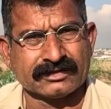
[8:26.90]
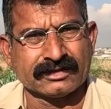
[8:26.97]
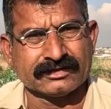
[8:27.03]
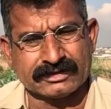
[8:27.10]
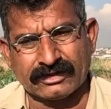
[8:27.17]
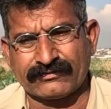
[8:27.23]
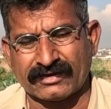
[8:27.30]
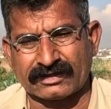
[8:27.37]
जी,
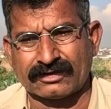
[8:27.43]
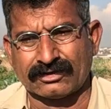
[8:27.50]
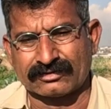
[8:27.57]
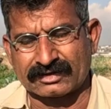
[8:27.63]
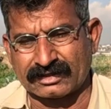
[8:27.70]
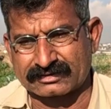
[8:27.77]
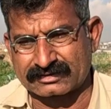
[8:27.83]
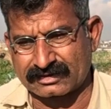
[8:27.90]
ओके। ये फायदा
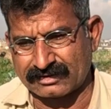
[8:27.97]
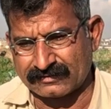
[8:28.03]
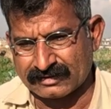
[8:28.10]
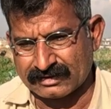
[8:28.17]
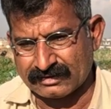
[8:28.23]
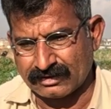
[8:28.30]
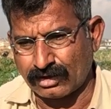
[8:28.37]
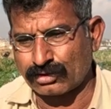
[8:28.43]
होता है इसका
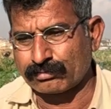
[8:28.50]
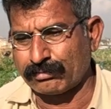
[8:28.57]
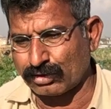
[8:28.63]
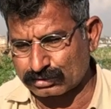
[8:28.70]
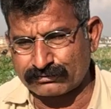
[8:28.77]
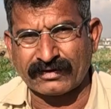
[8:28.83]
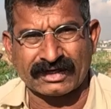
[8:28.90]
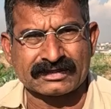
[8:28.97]
जिंदा
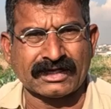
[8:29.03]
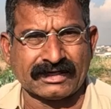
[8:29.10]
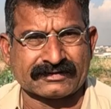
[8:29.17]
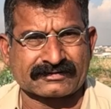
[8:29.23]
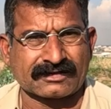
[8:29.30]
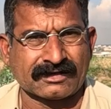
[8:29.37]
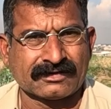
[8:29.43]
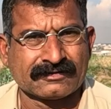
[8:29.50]
बहुत फायदा है
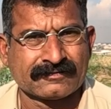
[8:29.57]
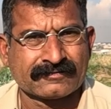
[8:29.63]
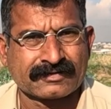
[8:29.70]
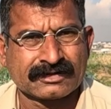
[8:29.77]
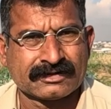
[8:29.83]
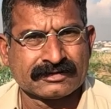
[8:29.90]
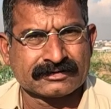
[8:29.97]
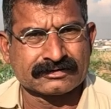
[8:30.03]
इसका
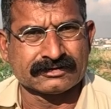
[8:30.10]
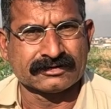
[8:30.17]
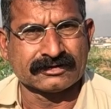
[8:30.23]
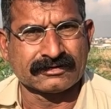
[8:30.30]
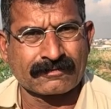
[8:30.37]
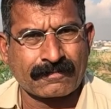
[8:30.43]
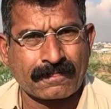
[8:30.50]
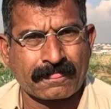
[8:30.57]
सही
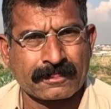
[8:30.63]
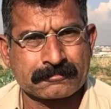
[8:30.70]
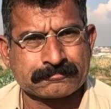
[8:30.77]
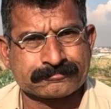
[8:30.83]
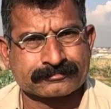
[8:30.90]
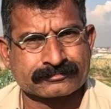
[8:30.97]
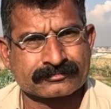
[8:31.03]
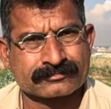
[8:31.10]
यानी सब
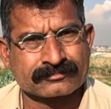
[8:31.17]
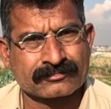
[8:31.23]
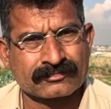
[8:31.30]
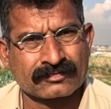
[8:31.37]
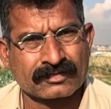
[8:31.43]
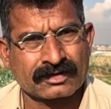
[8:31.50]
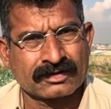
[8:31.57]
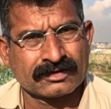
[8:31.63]
लोगों को
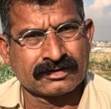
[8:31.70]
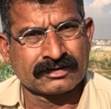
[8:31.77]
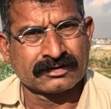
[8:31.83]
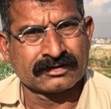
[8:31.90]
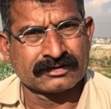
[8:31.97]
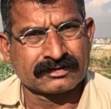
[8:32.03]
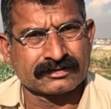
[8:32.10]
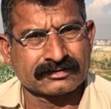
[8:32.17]
पठोहार
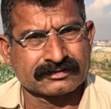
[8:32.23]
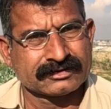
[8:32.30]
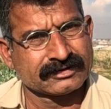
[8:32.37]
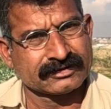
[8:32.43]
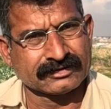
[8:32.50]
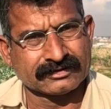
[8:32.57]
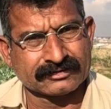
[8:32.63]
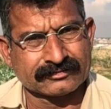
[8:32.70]
में
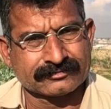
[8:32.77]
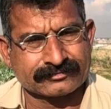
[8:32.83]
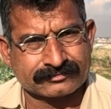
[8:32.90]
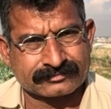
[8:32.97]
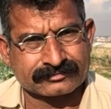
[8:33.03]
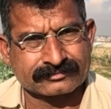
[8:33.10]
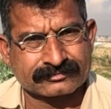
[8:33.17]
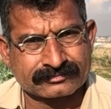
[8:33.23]
जी जी इन
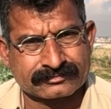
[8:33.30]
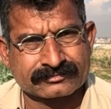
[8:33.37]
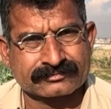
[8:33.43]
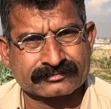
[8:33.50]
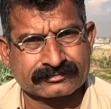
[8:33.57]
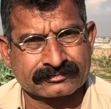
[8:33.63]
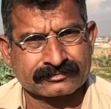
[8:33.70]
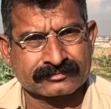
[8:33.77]
चीजों
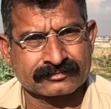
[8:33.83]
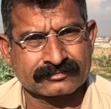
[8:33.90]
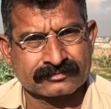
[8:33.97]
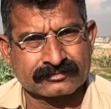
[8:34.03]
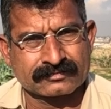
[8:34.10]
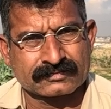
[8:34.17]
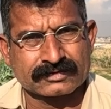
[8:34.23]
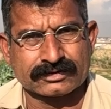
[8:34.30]
की तरफ
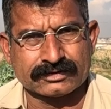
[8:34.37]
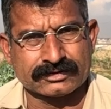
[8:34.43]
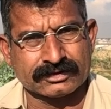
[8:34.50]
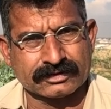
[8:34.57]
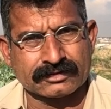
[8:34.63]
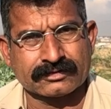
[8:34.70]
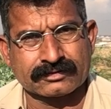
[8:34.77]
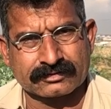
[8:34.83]
आना चाहिए इस
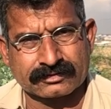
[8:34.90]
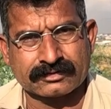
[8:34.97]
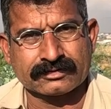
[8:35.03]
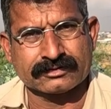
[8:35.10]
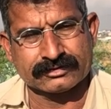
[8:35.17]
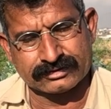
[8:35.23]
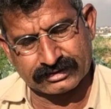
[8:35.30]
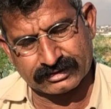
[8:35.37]
सिस्टम की
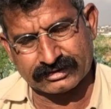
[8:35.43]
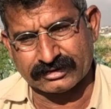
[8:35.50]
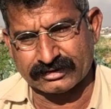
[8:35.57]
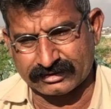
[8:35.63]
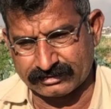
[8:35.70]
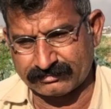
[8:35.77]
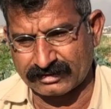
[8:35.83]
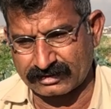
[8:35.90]
तरफ आना चाहिए